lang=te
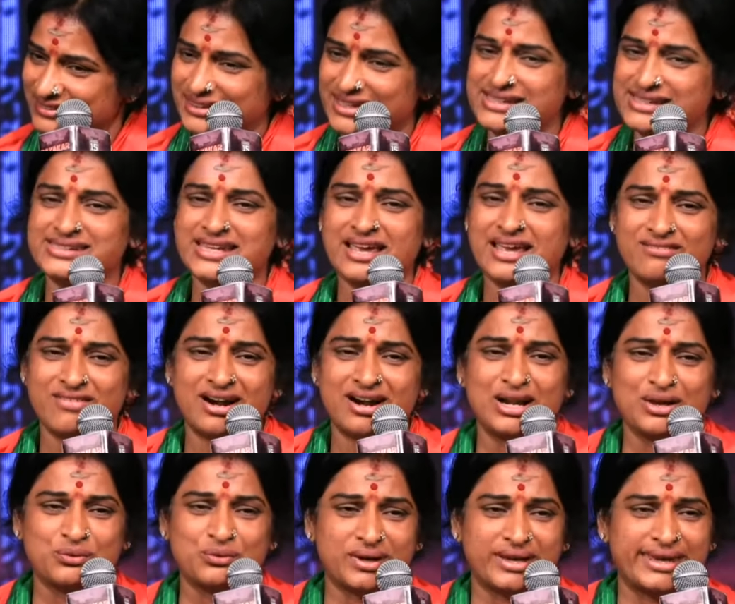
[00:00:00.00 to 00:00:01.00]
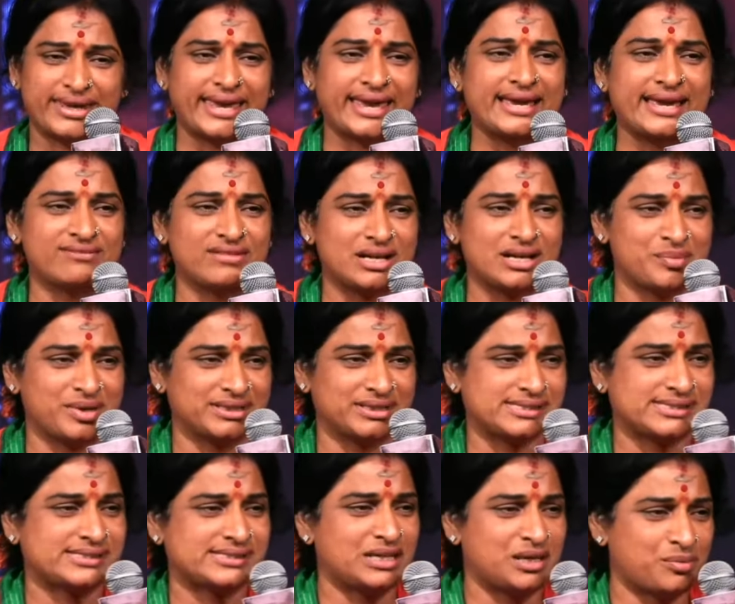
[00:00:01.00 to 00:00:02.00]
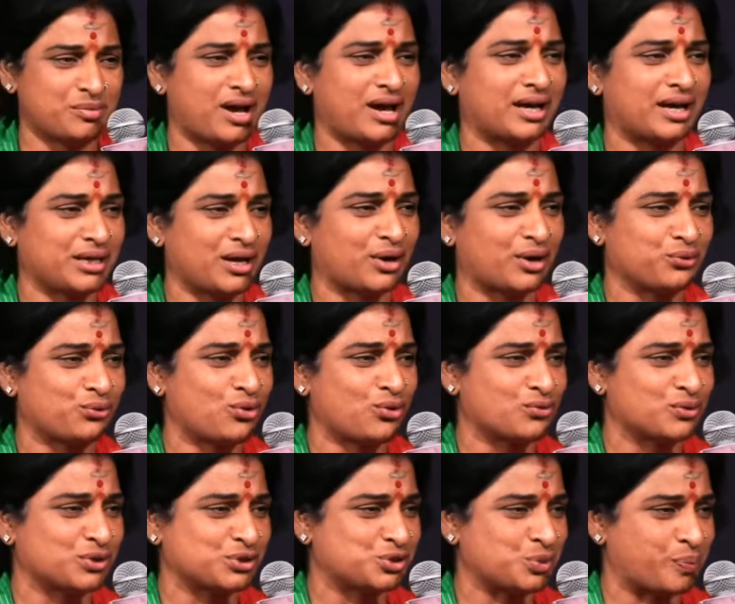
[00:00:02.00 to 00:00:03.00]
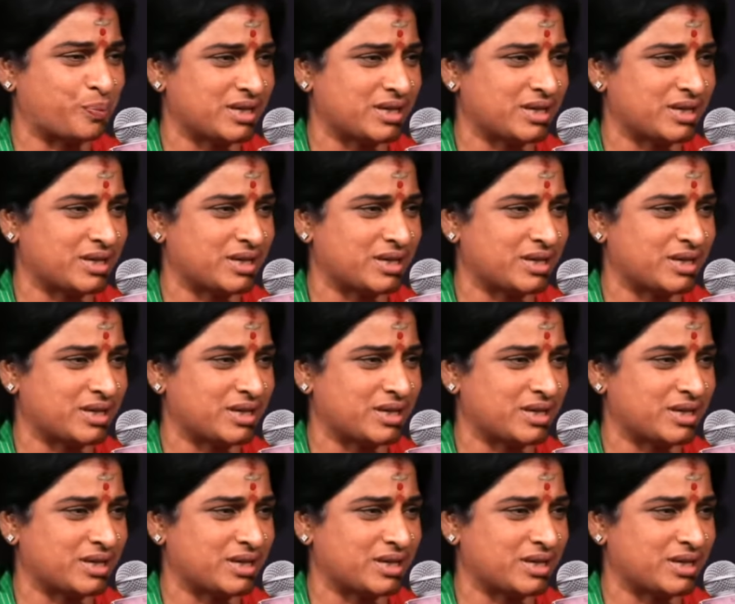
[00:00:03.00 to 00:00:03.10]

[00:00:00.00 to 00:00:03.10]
తీసేవాళ్లకు కేవలం అది సినిమా అని అనుకోవచ్చు